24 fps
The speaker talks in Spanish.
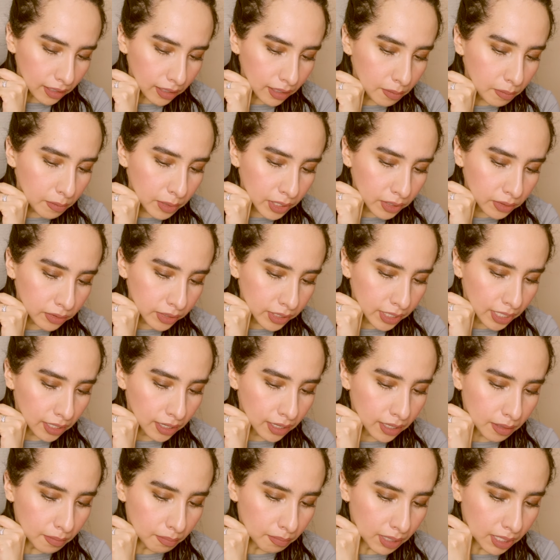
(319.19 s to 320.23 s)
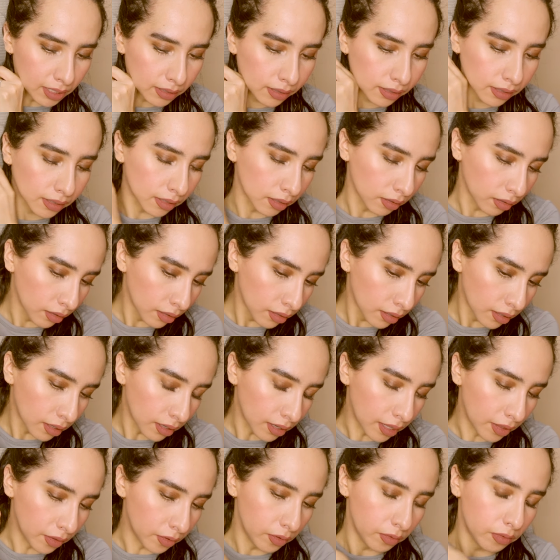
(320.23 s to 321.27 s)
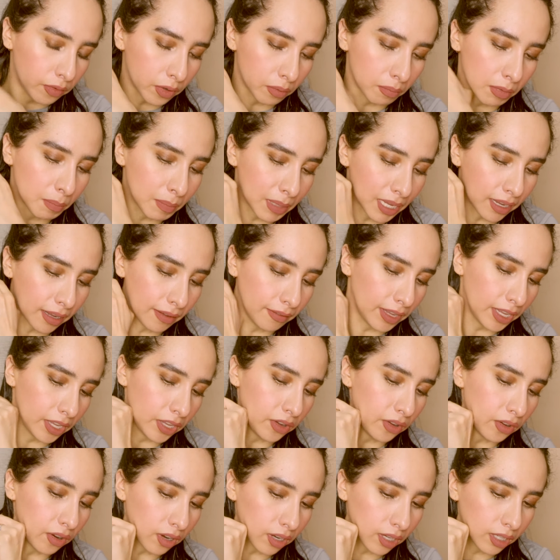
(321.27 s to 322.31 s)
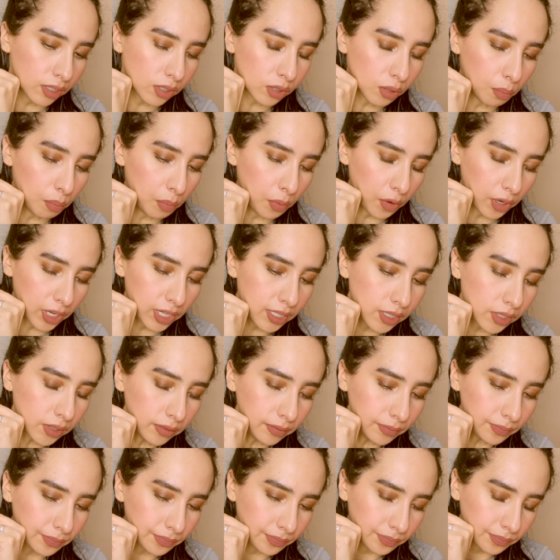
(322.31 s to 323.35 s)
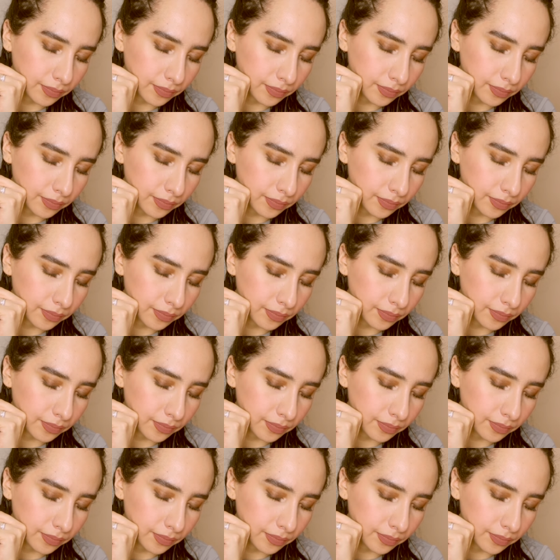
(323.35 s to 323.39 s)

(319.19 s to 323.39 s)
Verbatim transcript: Y bueno, ya nada más le doy forma a mi cabello rizo por rizo.